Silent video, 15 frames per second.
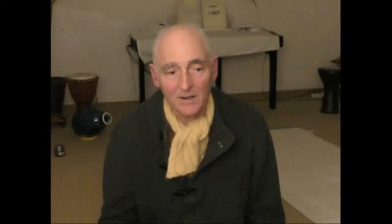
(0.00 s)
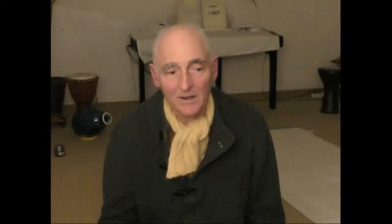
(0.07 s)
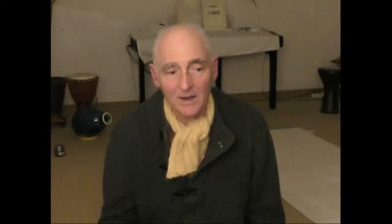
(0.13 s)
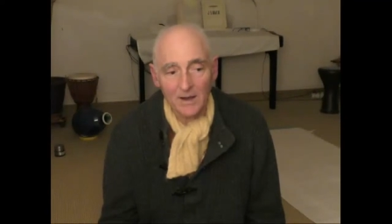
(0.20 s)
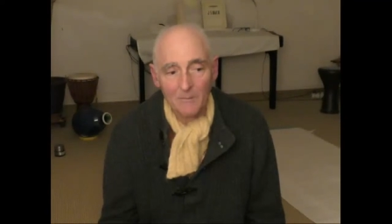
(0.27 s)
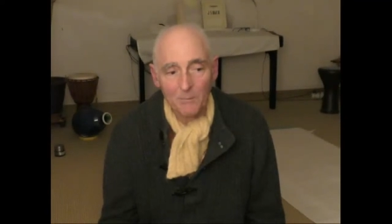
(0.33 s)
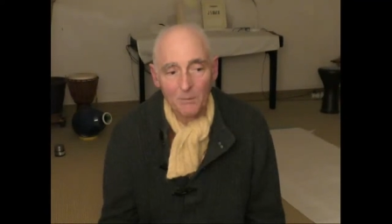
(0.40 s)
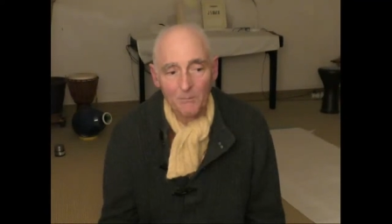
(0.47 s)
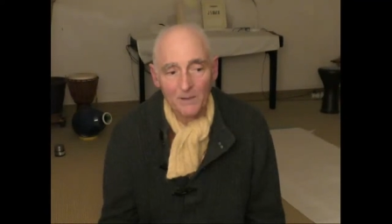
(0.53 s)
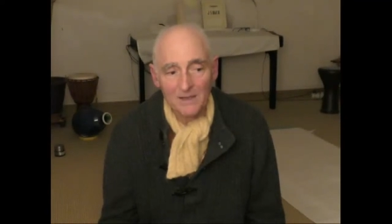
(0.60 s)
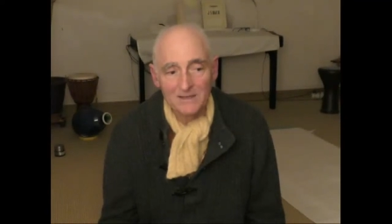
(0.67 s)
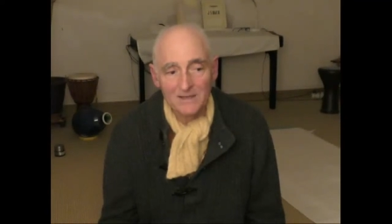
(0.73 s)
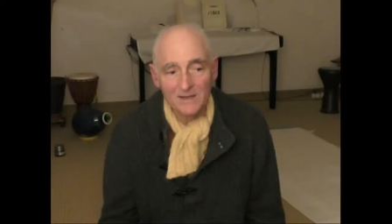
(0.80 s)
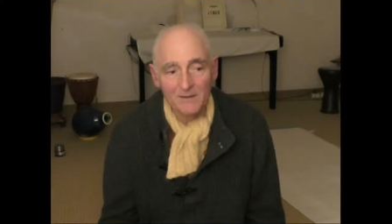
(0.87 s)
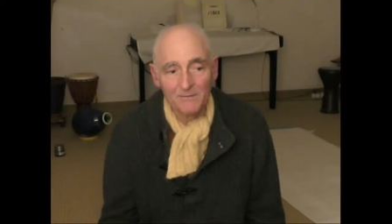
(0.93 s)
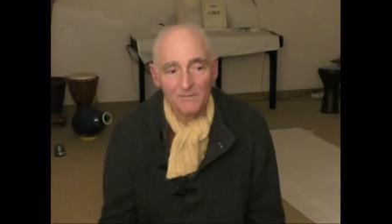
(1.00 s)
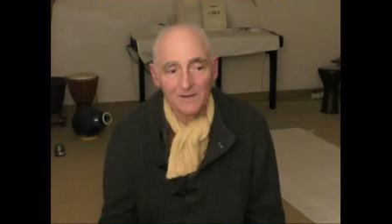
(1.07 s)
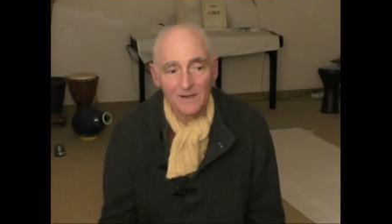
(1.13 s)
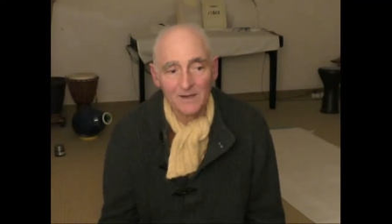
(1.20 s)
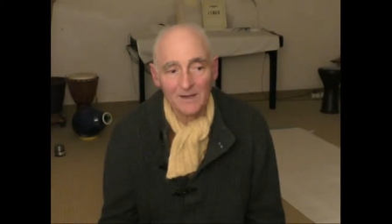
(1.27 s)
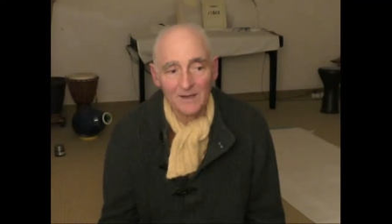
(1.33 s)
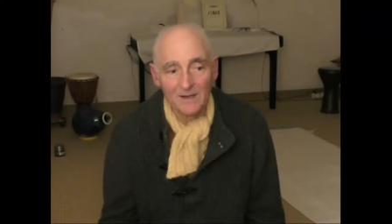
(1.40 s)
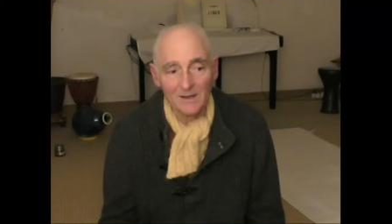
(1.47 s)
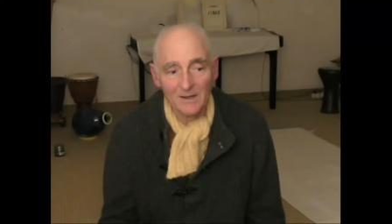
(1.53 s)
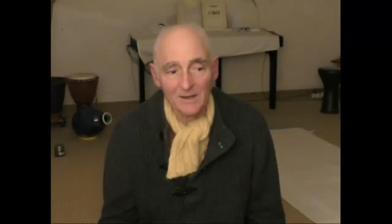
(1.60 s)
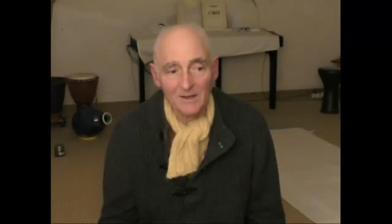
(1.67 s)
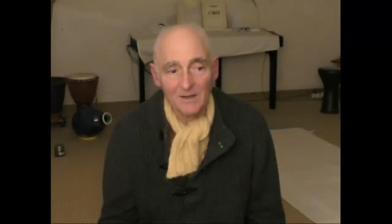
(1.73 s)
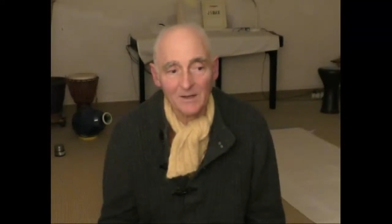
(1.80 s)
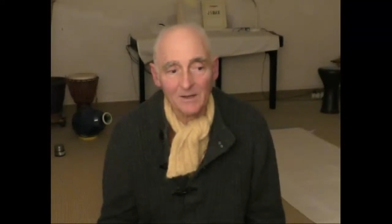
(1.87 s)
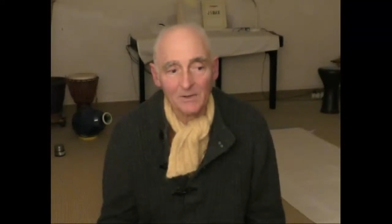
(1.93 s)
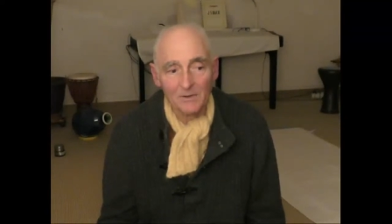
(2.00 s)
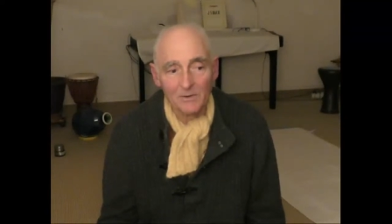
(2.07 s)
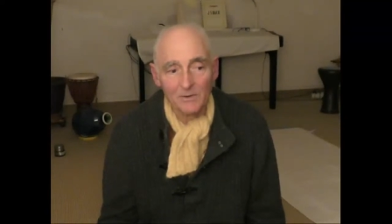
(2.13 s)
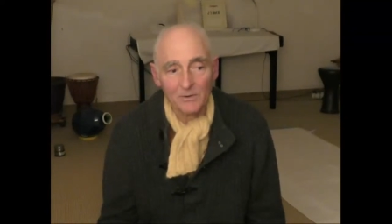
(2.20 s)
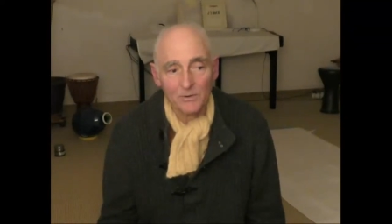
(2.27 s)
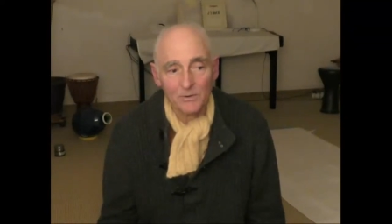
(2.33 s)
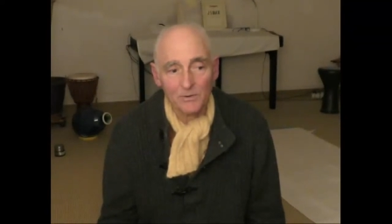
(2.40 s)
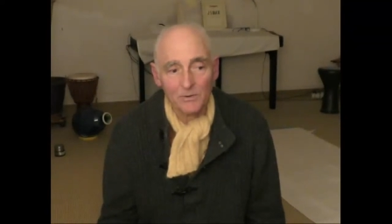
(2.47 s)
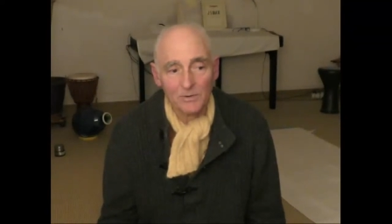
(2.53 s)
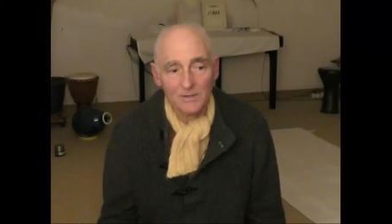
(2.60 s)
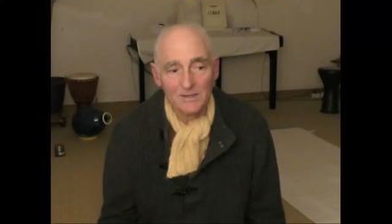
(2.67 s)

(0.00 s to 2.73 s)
et elle ne peut pas se révéler euh,